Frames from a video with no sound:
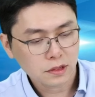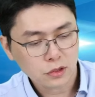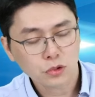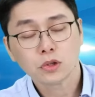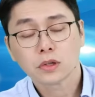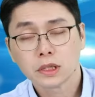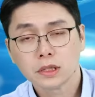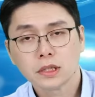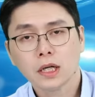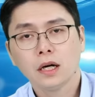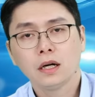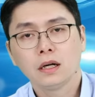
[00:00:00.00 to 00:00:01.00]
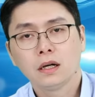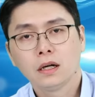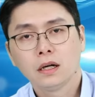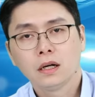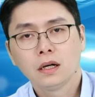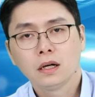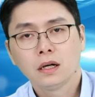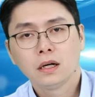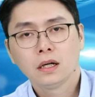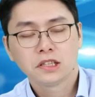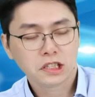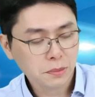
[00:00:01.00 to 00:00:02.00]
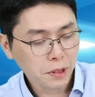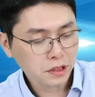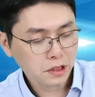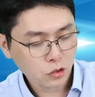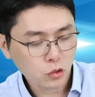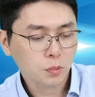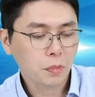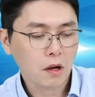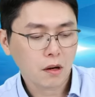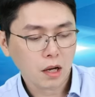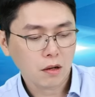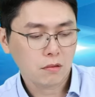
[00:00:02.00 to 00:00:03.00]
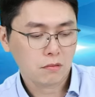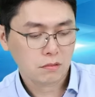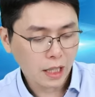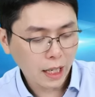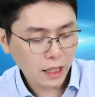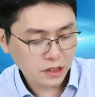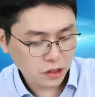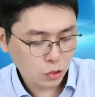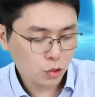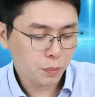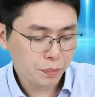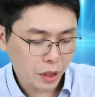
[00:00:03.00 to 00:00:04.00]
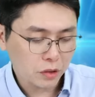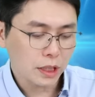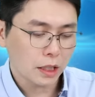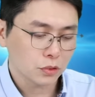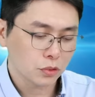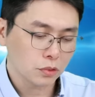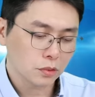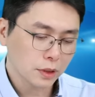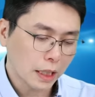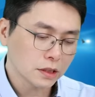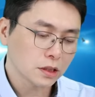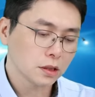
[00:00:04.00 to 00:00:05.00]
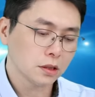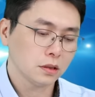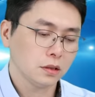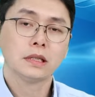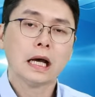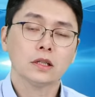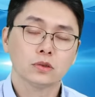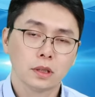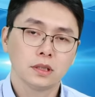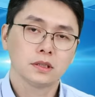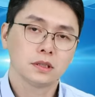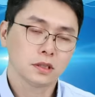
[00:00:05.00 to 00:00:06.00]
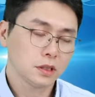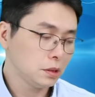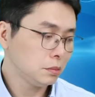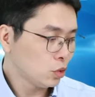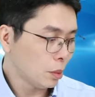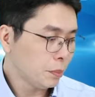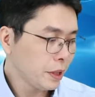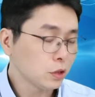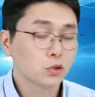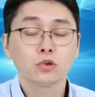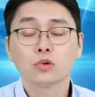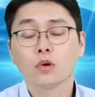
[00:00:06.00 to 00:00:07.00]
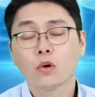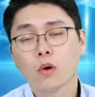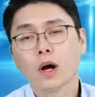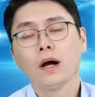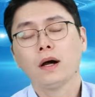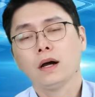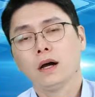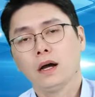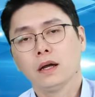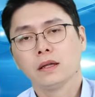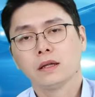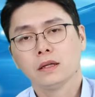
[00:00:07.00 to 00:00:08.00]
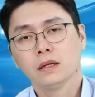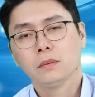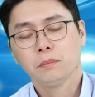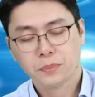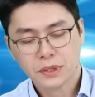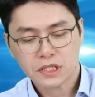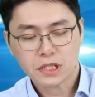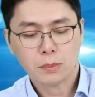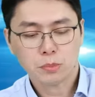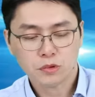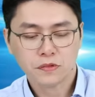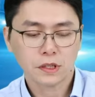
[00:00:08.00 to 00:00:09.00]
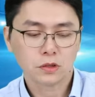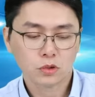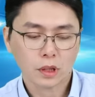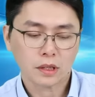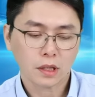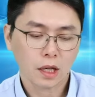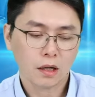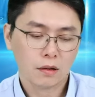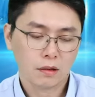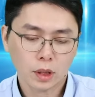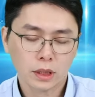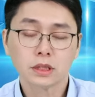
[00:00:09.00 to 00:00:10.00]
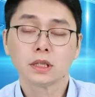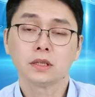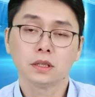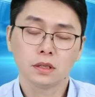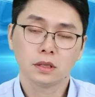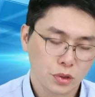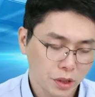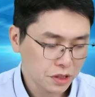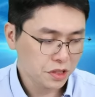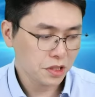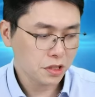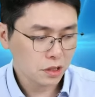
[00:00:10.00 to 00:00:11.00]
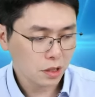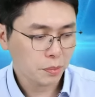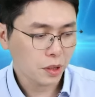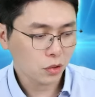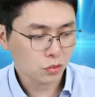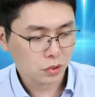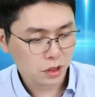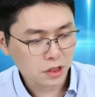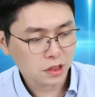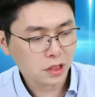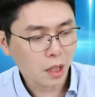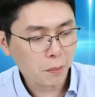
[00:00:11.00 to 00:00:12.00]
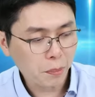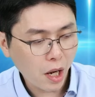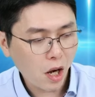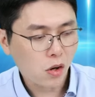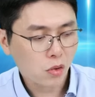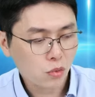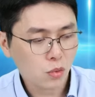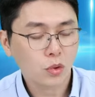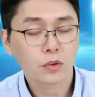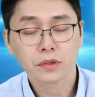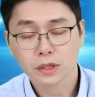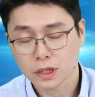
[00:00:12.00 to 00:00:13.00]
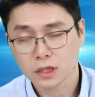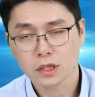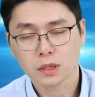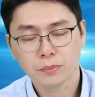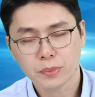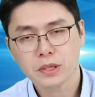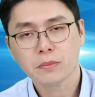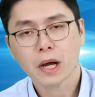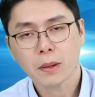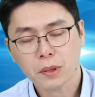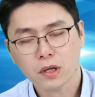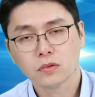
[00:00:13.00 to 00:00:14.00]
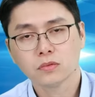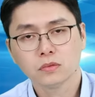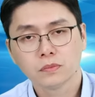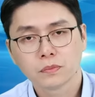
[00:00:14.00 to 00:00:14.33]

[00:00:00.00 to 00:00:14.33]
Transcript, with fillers: 这个聚友科一样，基本持股抱牢。让它继续飙上去，但是大赚的资金准备出国花，并且部分转到关前的全新的标股，而且是要报过年的必买标股。